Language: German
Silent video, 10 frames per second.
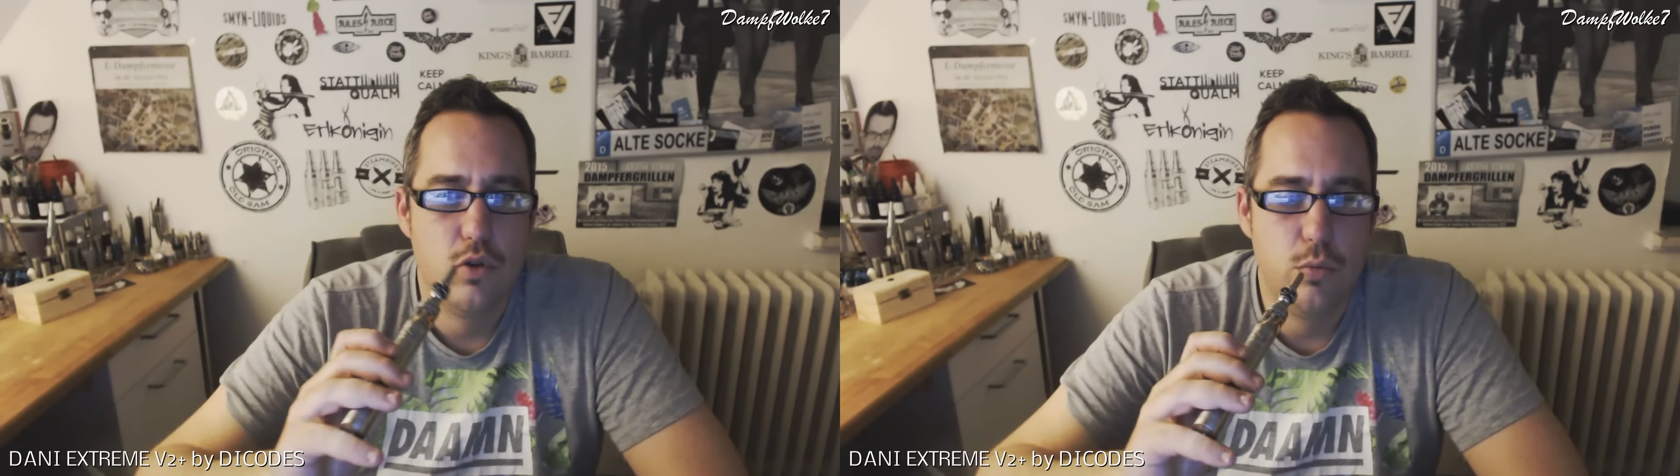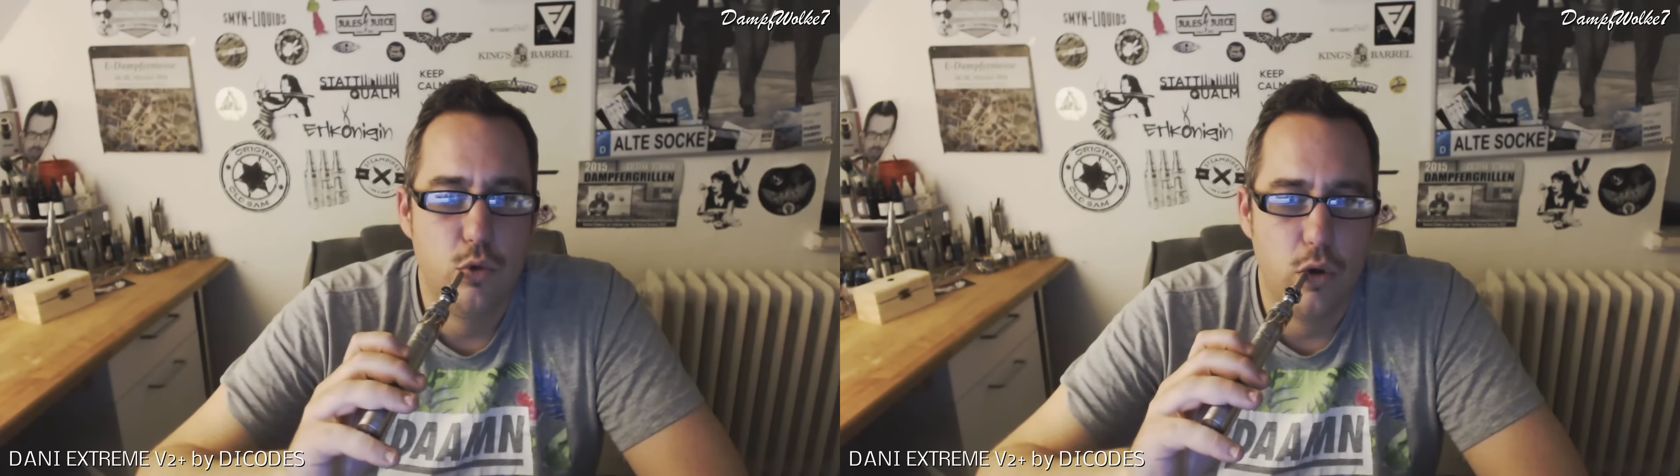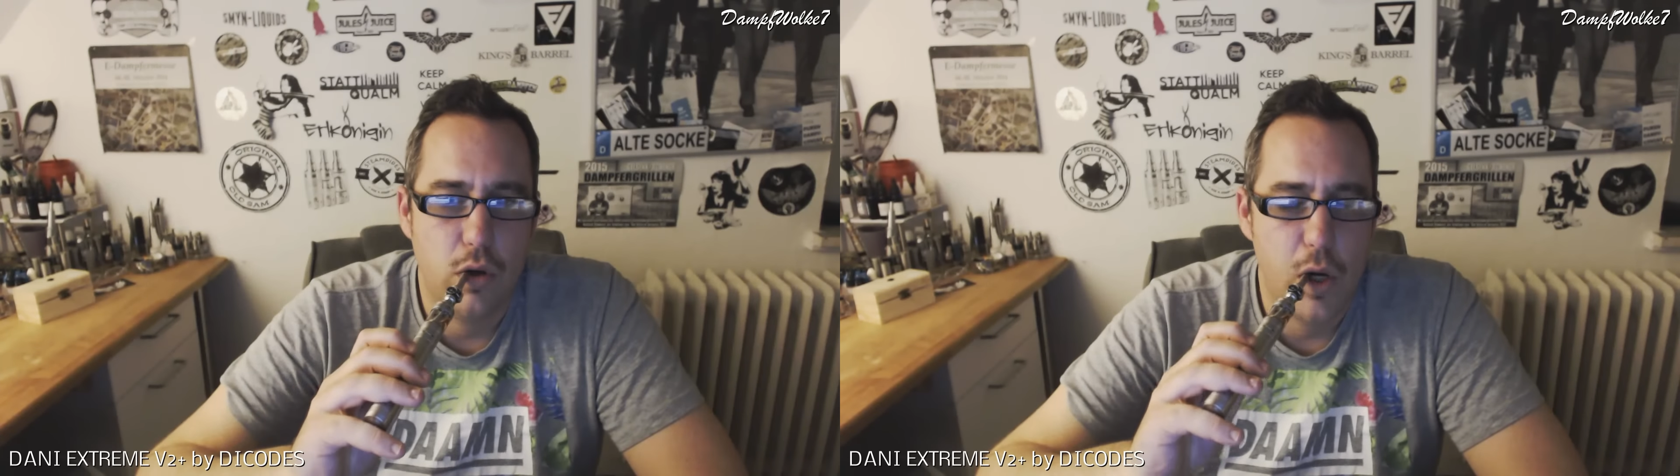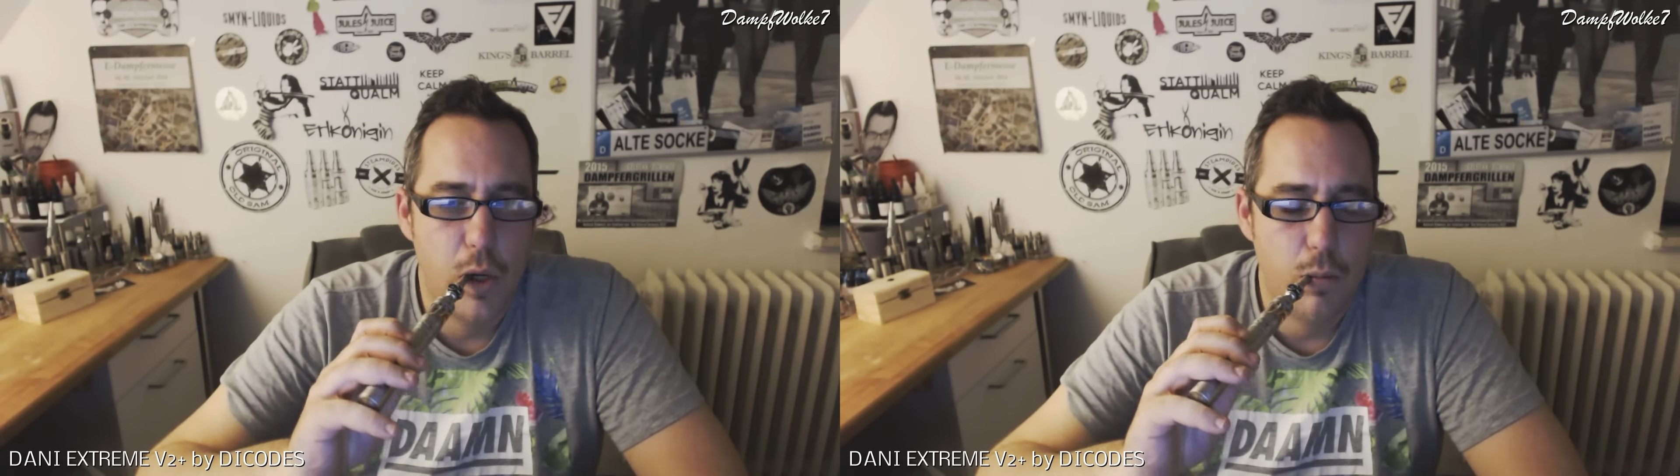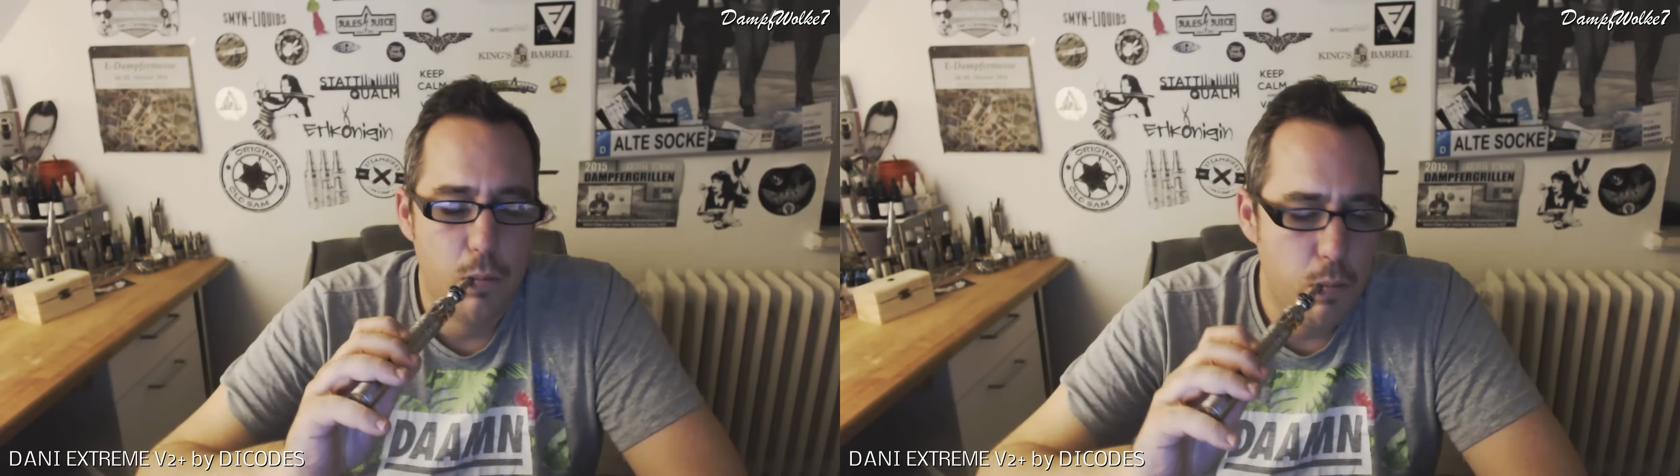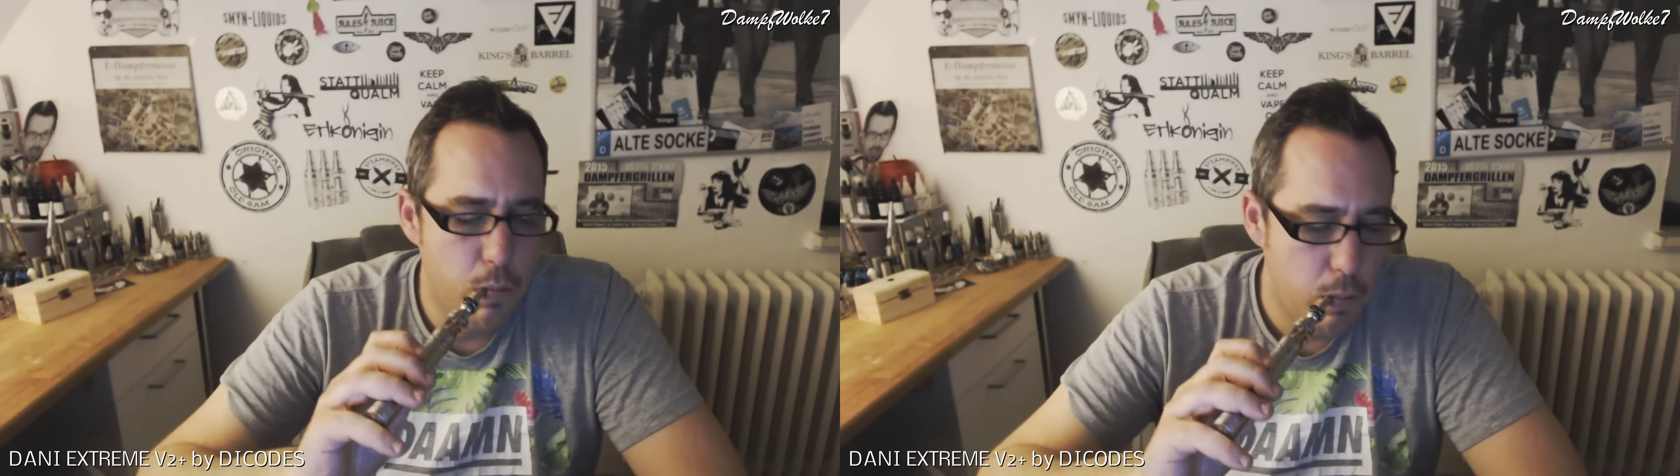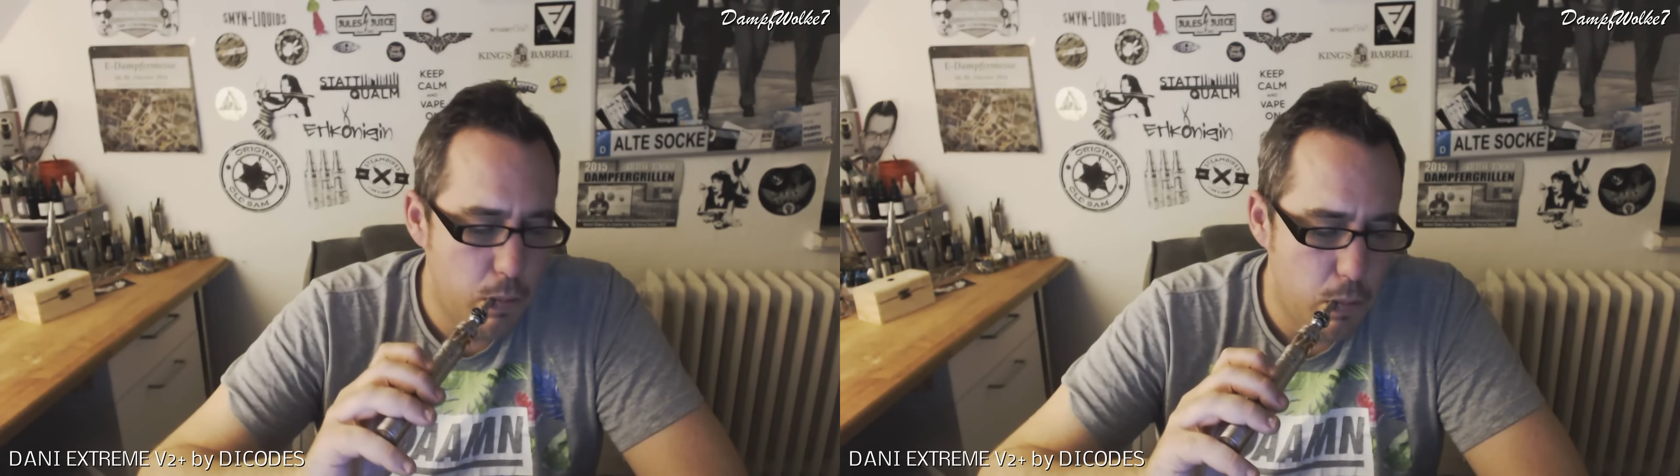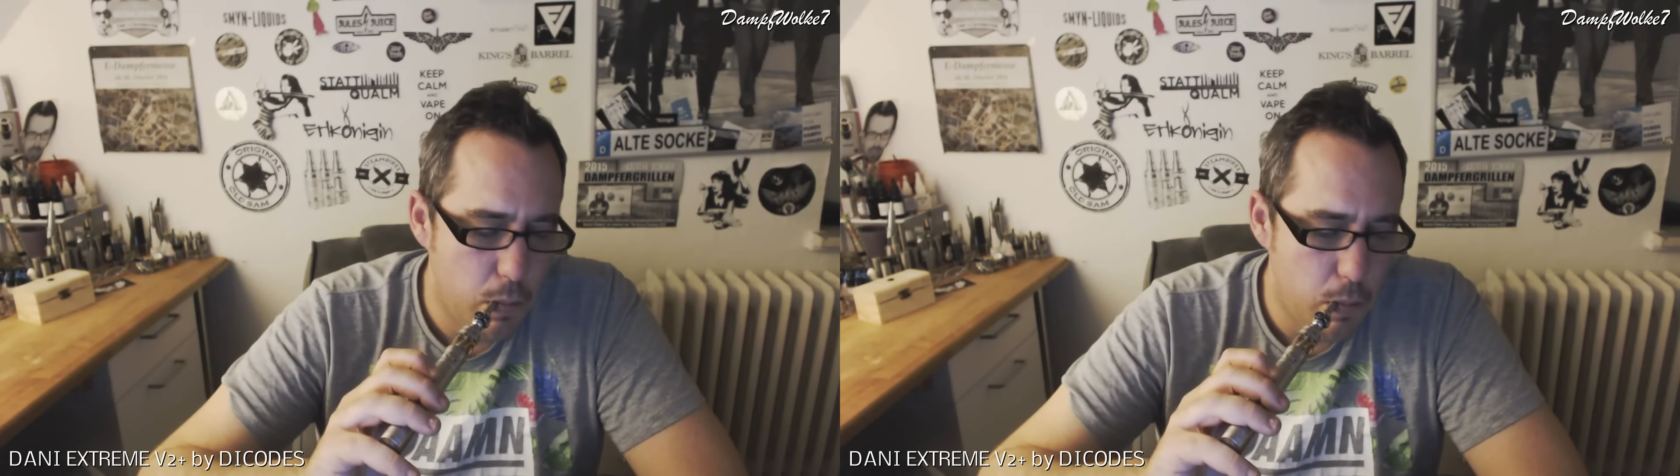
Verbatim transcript: zum Drücken. Mhm.